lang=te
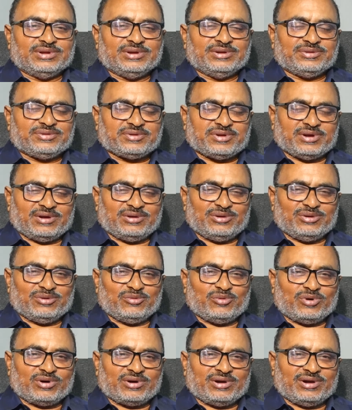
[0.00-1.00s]
ఇన్స్టాలో
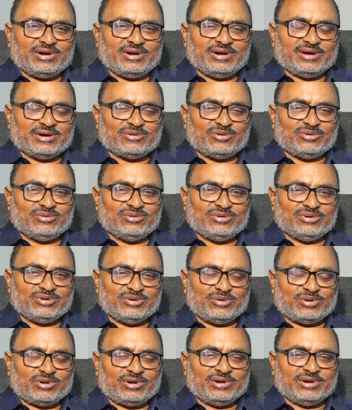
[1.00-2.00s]
ఒకళ్ళ
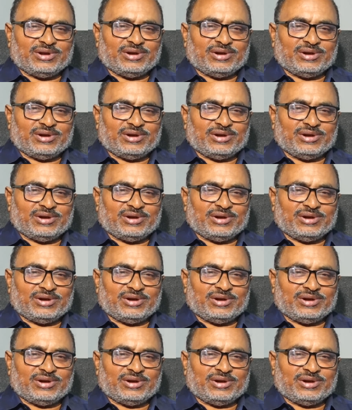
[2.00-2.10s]
అకౌంట్ని ఒకళ్ళు